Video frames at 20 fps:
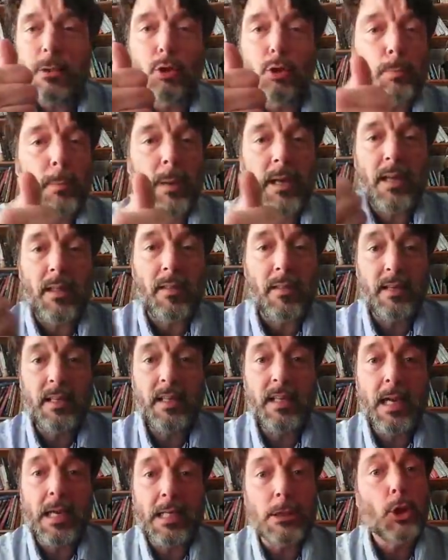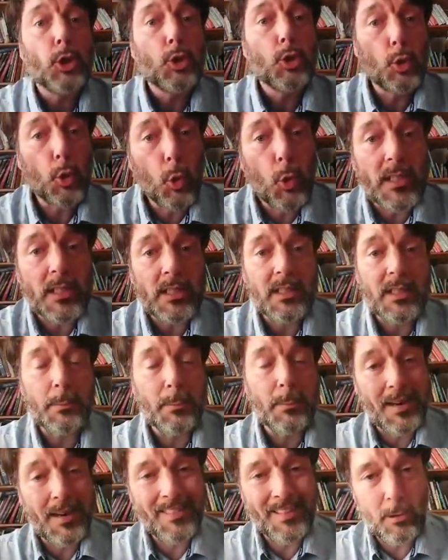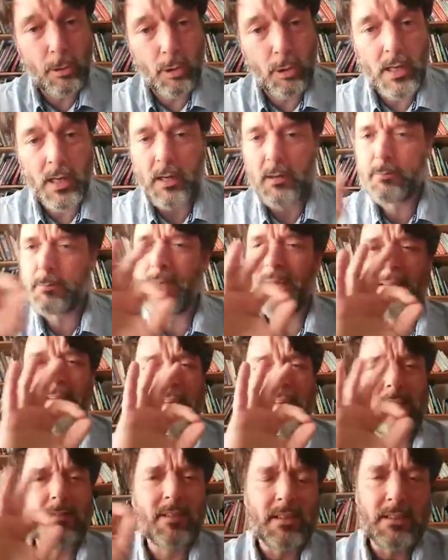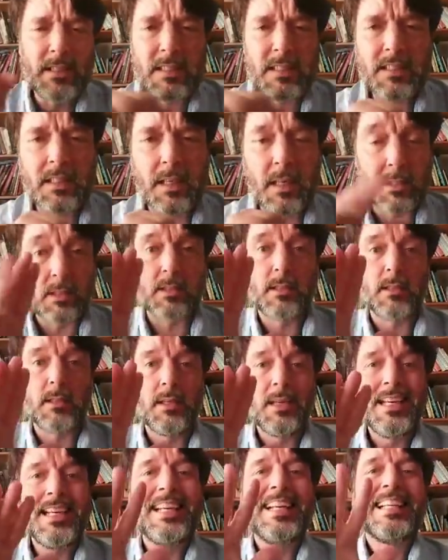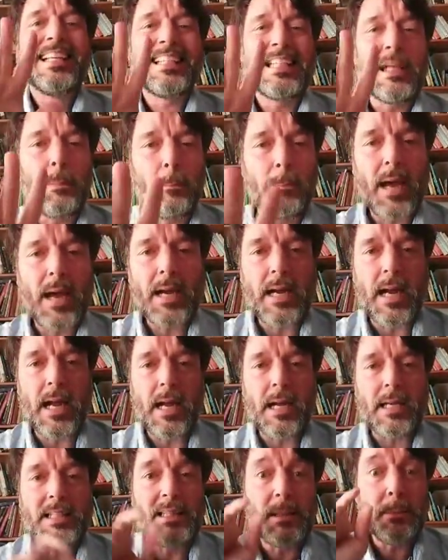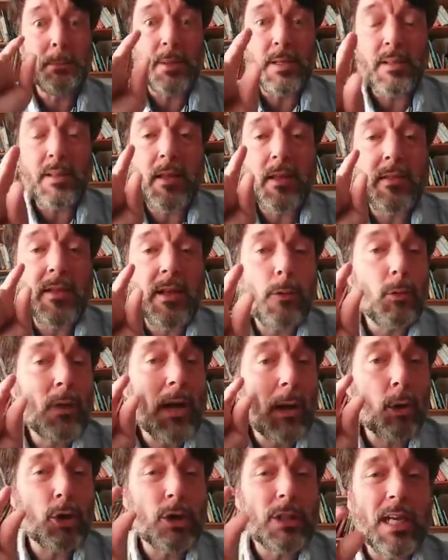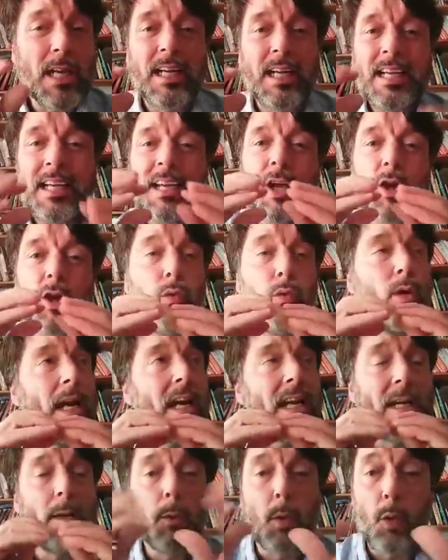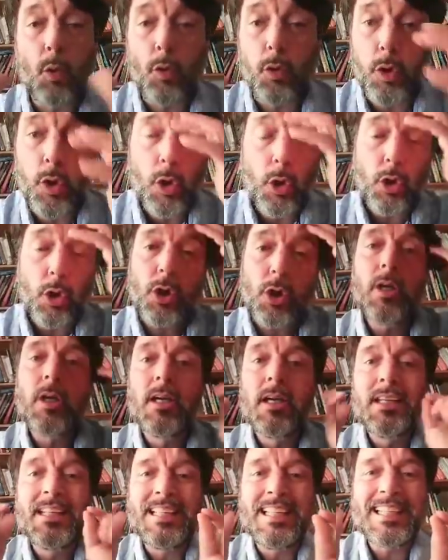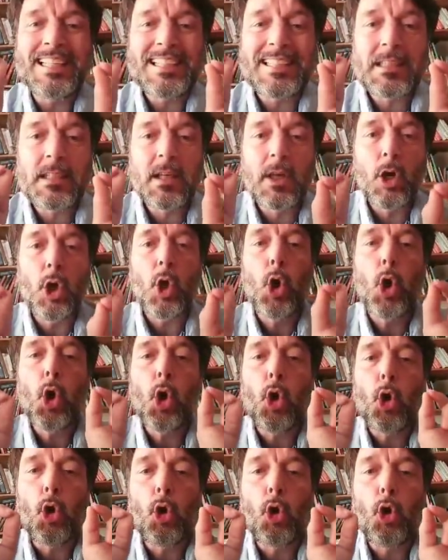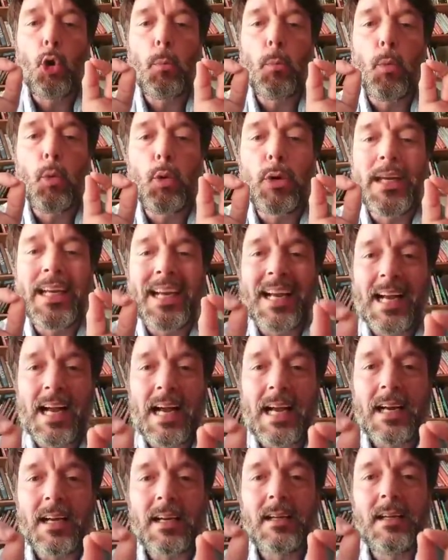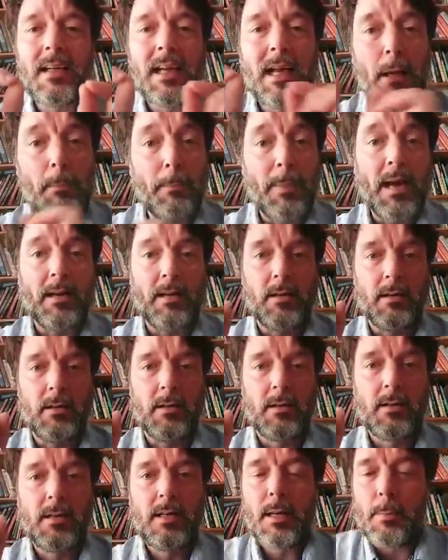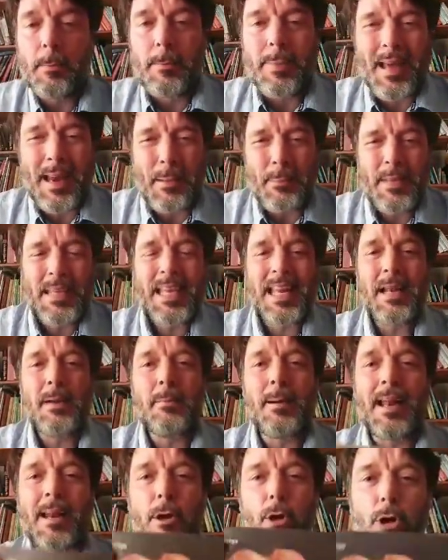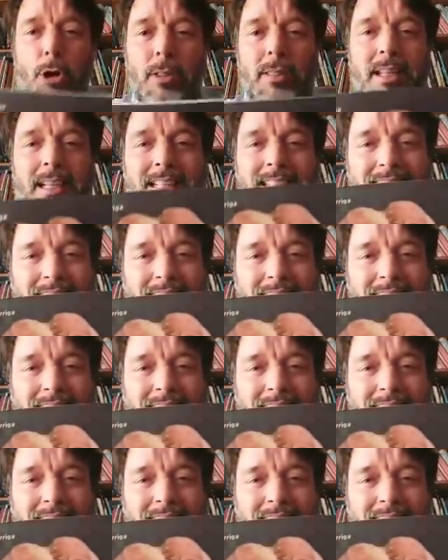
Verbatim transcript: panaderías, Turris, en Barcelona, panaderías fantásticas, se para y empieza a hacer una cosa que fue una revolución y es comunicar el pan. Para mí el valor de este